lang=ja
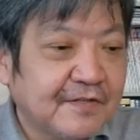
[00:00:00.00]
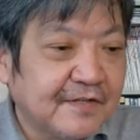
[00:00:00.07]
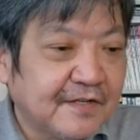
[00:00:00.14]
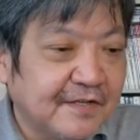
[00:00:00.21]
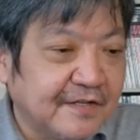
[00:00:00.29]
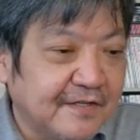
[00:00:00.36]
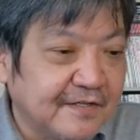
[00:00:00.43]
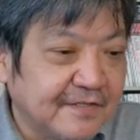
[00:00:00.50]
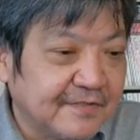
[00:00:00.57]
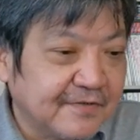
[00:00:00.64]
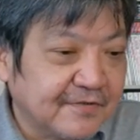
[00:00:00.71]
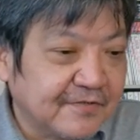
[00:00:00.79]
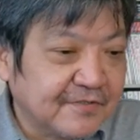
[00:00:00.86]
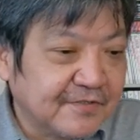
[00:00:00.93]

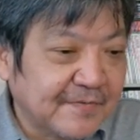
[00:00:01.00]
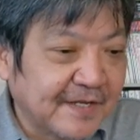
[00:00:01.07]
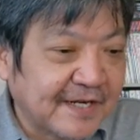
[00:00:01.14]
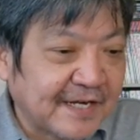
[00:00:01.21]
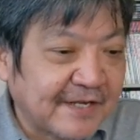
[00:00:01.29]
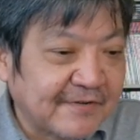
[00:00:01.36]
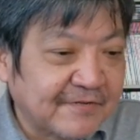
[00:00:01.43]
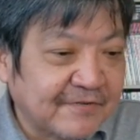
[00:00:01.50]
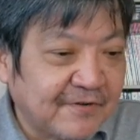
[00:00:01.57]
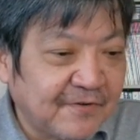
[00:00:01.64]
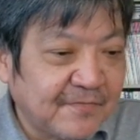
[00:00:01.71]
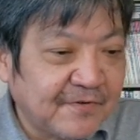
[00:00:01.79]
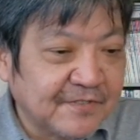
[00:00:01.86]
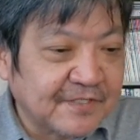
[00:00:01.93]
えー、4つ目が外国
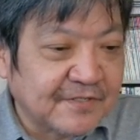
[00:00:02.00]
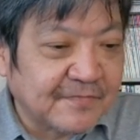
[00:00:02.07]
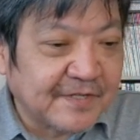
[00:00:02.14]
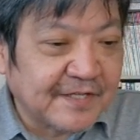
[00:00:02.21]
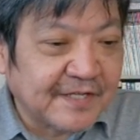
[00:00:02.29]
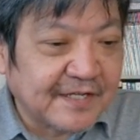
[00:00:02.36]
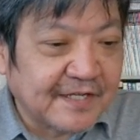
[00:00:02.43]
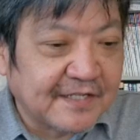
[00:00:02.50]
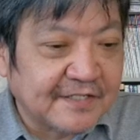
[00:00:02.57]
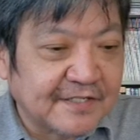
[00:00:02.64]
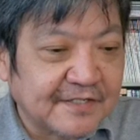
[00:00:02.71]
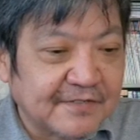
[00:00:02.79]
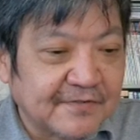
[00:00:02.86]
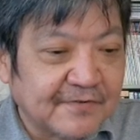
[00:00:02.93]
訪問時の民間
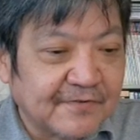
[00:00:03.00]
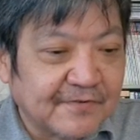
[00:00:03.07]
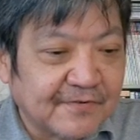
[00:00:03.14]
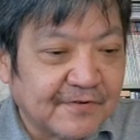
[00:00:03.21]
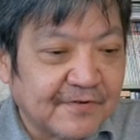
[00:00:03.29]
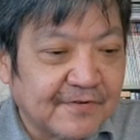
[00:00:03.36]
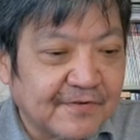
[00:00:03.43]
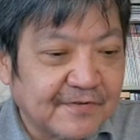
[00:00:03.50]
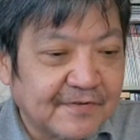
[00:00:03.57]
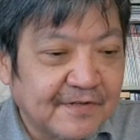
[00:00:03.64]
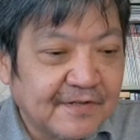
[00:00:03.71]
人同行